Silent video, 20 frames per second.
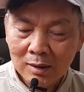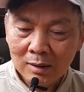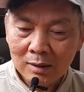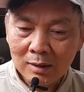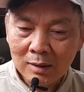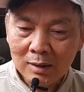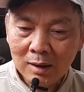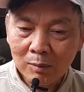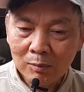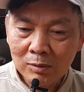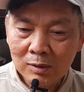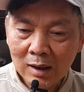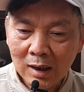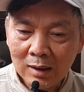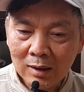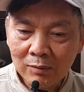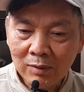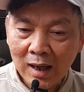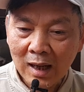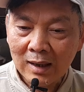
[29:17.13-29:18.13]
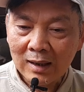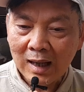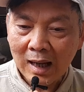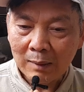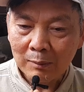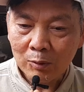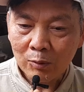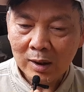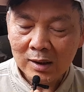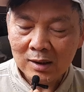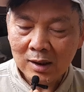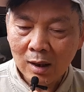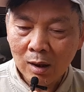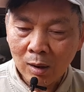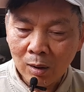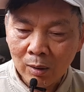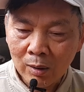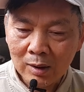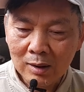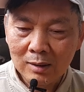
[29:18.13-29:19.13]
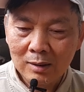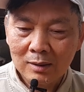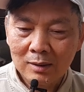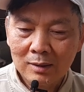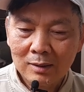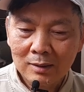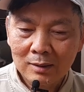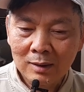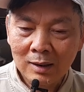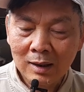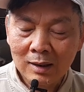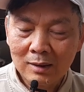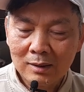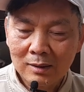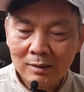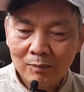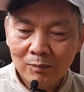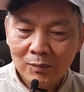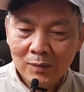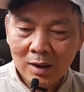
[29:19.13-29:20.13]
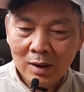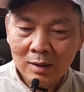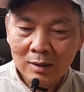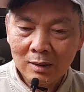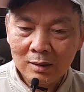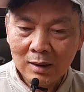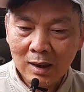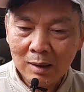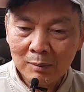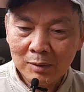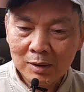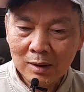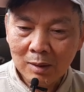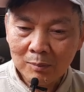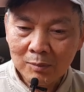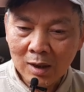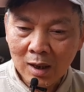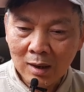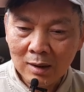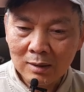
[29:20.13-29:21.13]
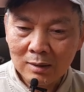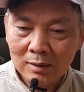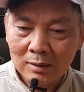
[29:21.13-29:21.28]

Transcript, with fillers: nó không gây cái phản cảm ở ngoài xã hội đấy thì người ta mới chấp nhận